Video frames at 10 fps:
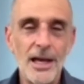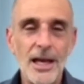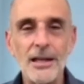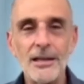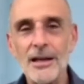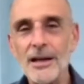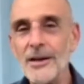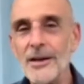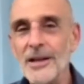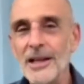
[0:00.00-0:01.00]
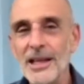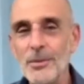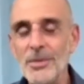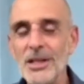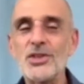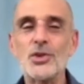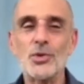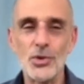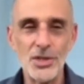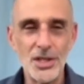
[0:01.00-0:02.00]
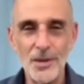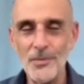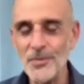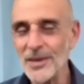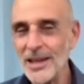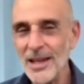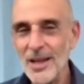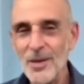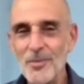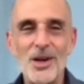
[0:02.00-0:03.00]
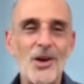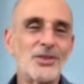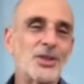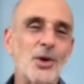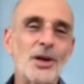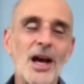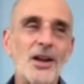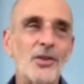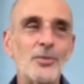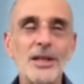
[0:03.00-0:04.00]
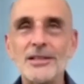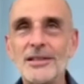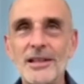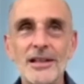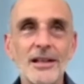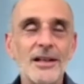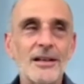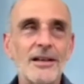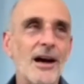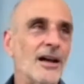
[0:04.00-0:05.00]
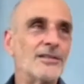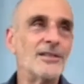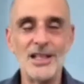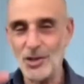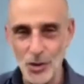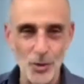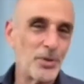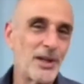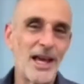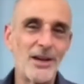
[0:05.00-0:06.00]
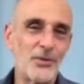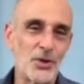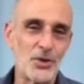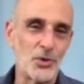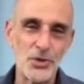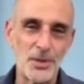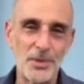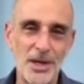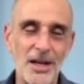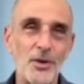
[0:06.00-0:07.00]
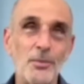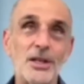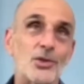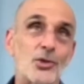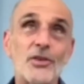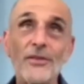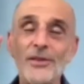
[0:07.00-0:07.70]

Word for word: ఇక్కడ హిబ్రూలో సియోను అంటారు తెలుగులో కూడా సియోను అంటారు సియోను అనగా ఇరుషలేము అని అర్థం